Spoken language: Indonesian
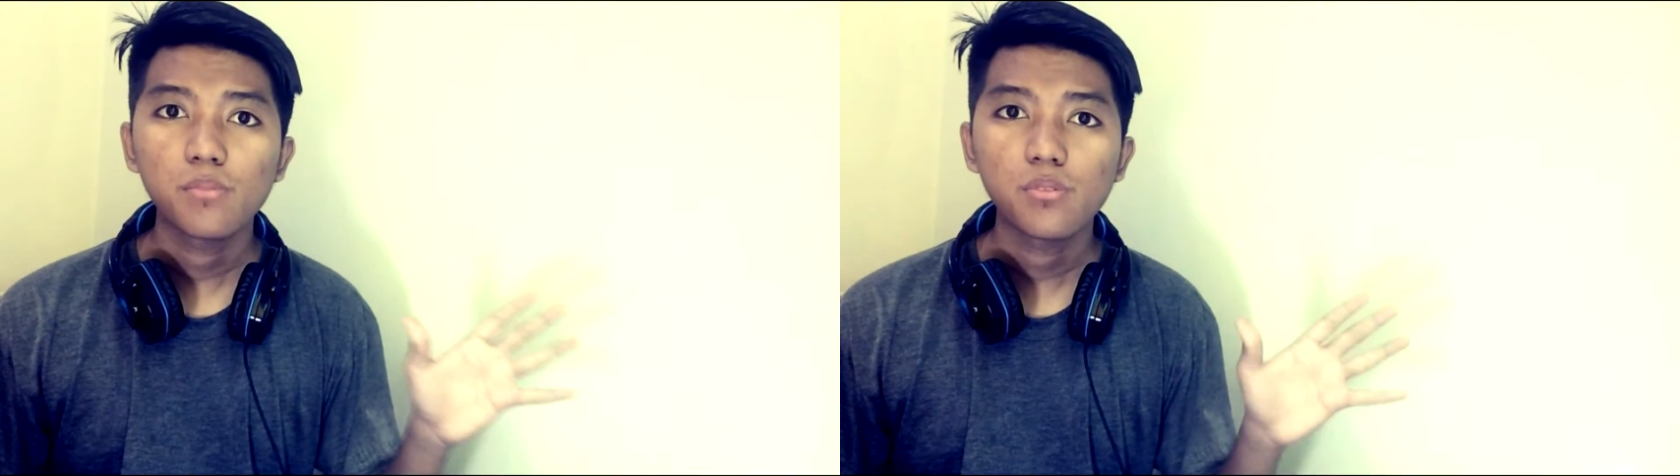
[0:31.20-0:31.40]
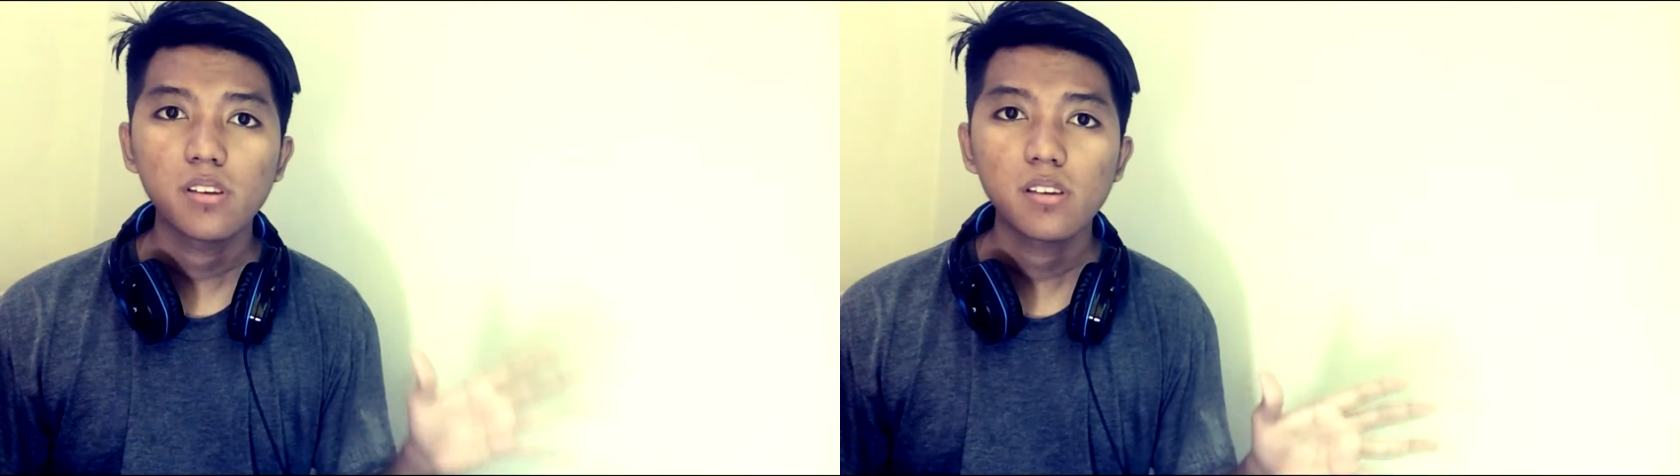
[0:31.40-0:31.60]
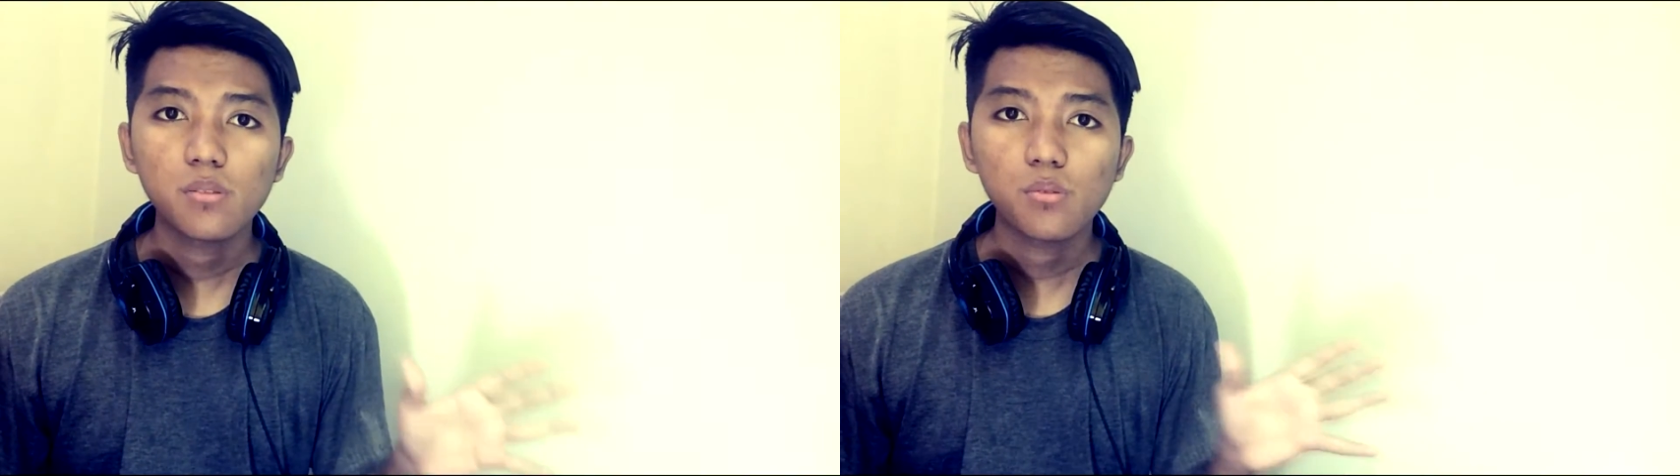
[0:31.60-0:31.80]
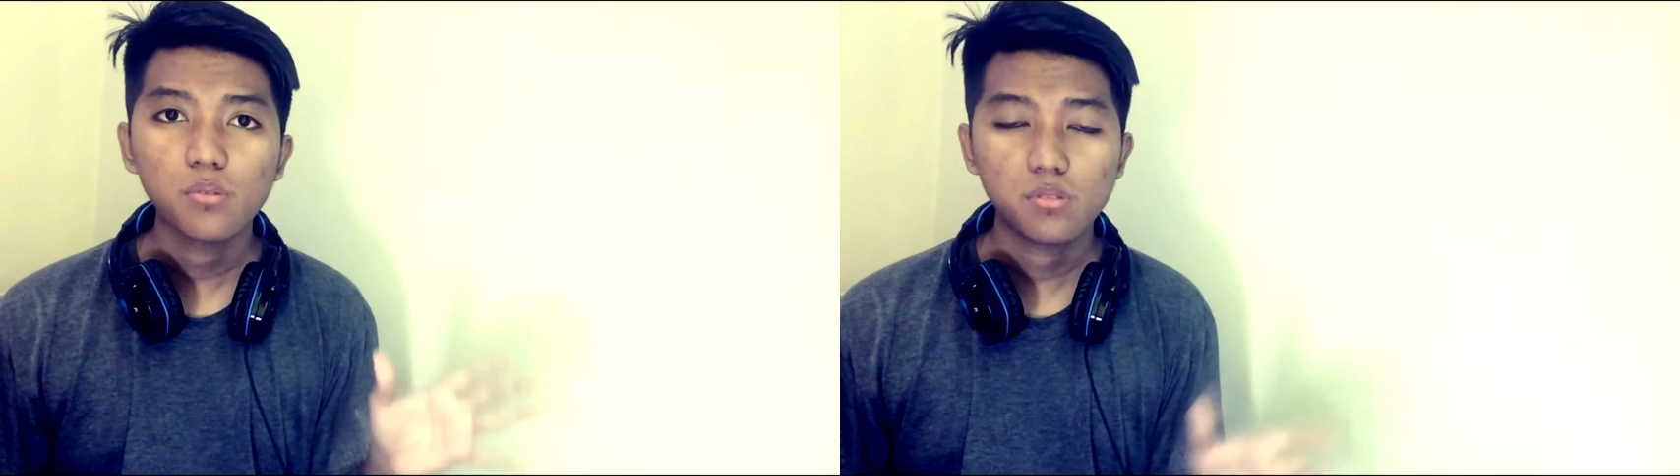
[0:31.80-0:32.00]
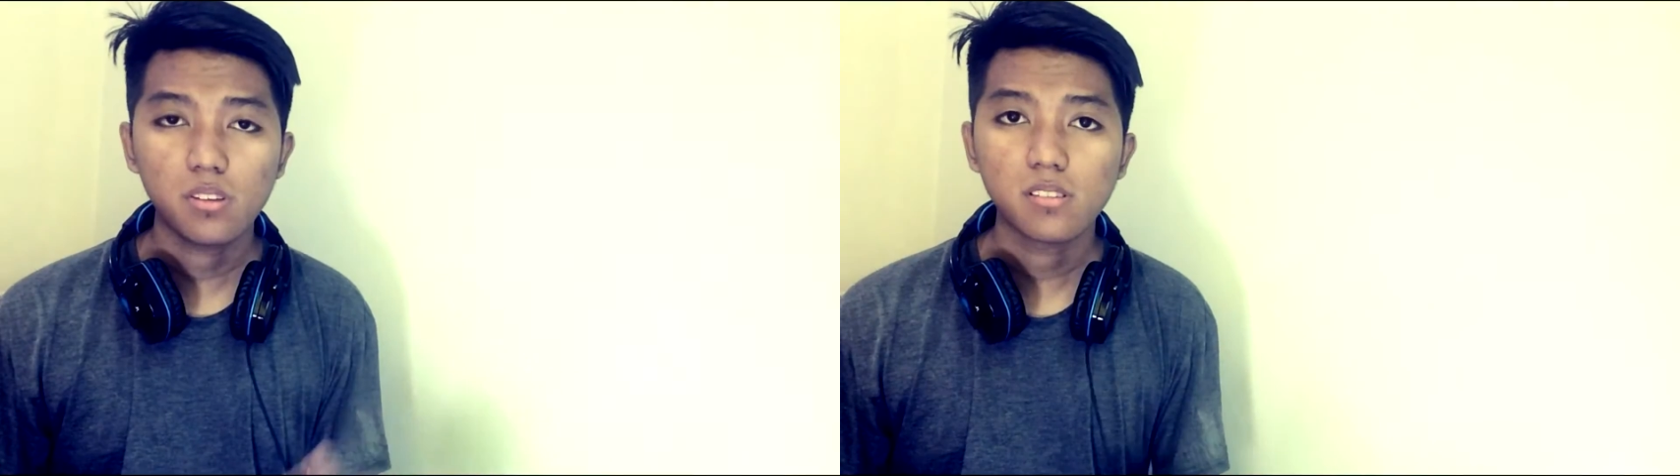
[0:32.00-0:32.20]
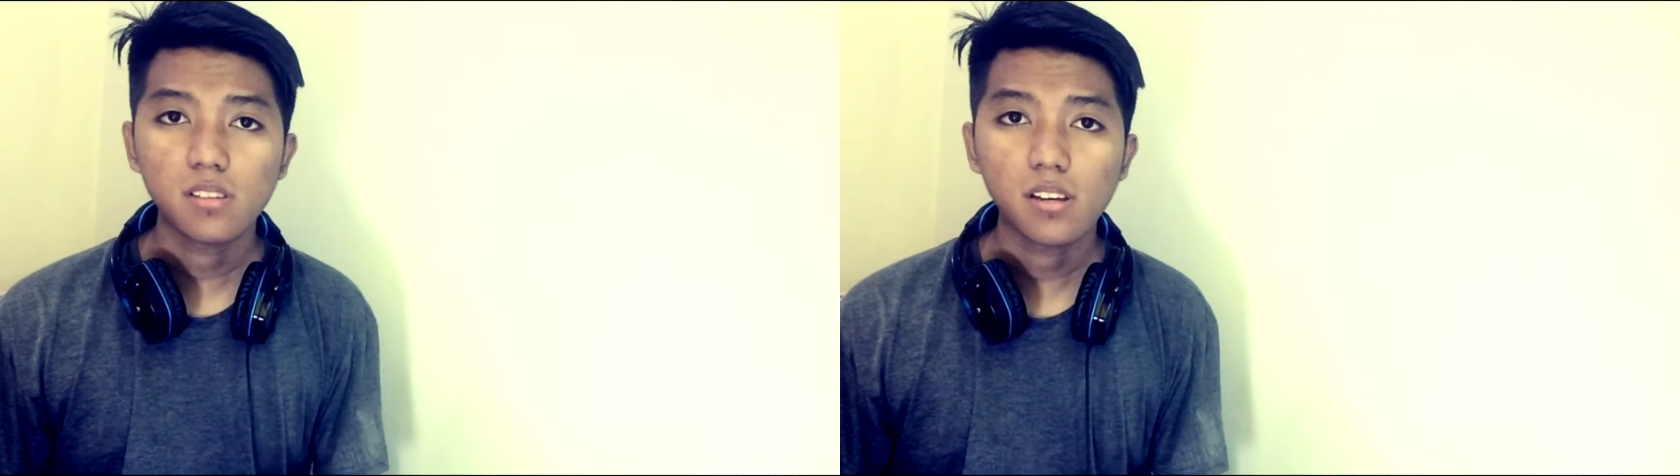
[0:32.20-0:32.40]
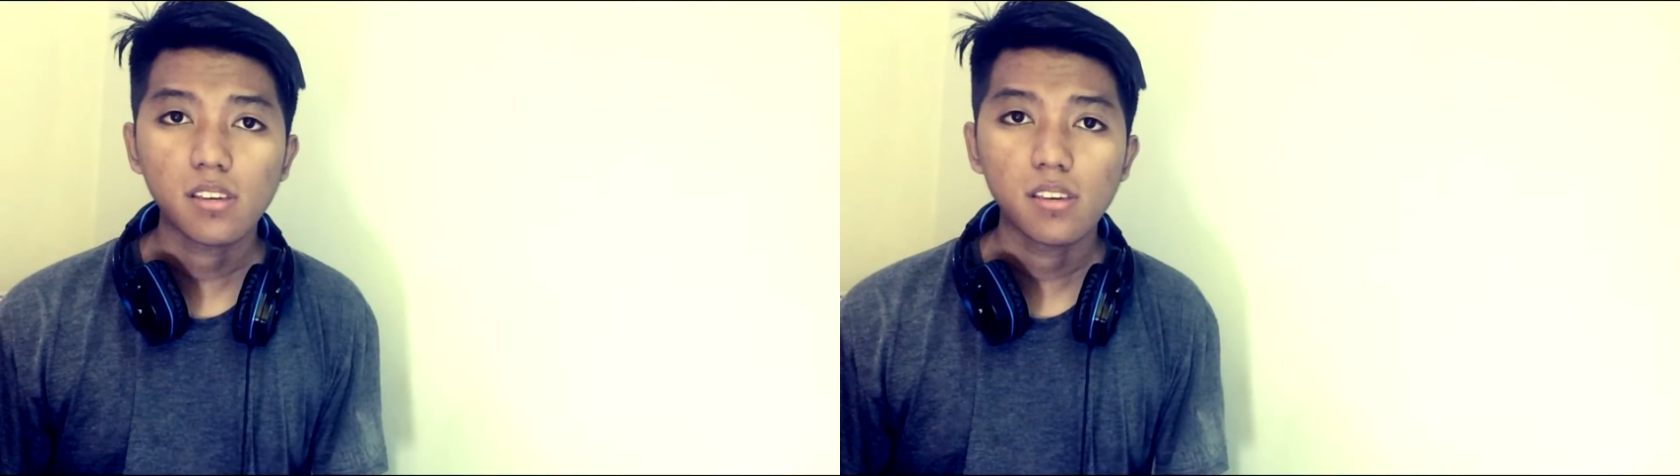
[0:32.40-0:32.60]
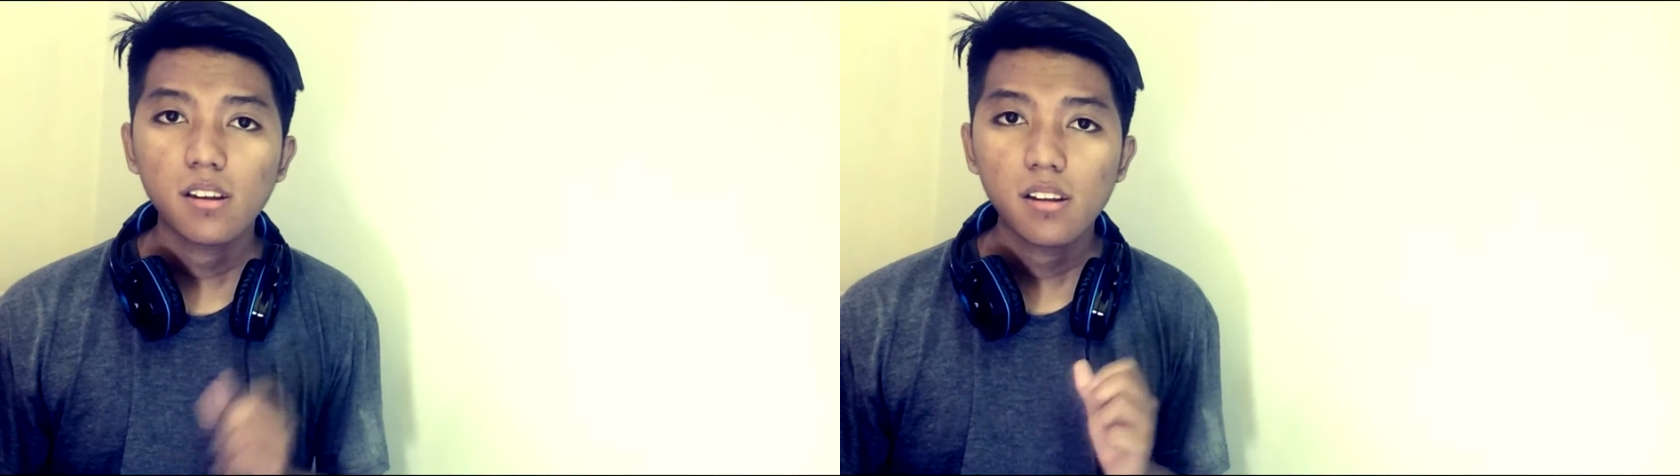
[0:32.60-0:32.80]
mempunyai tools yang
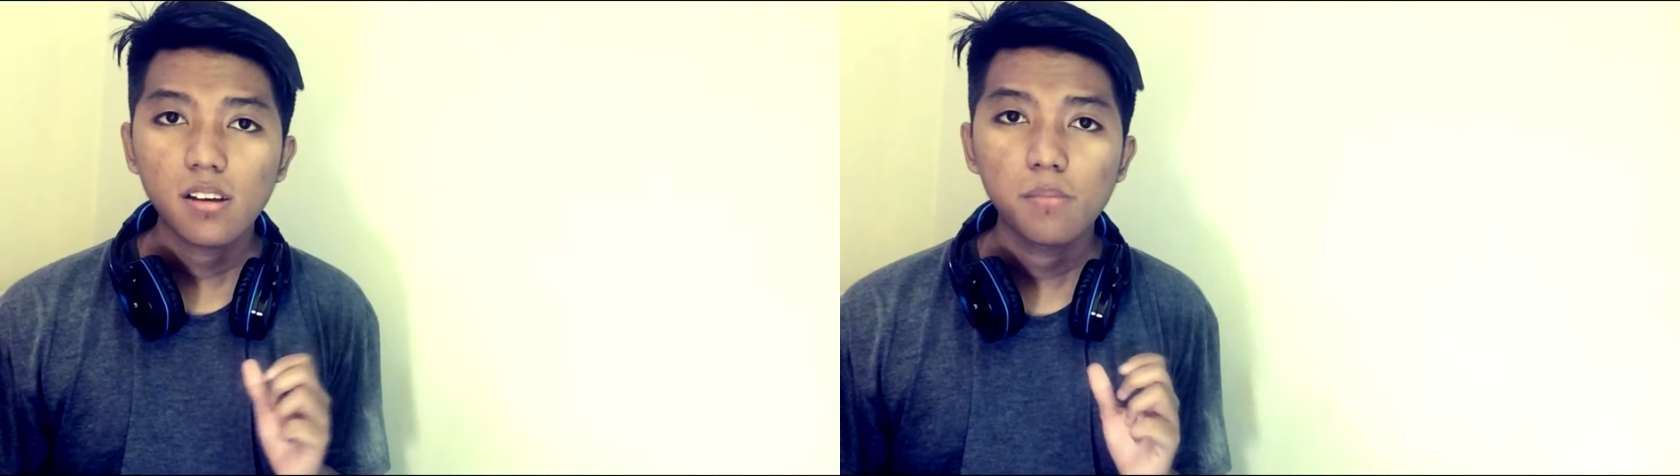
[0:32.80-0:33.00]
canggih karena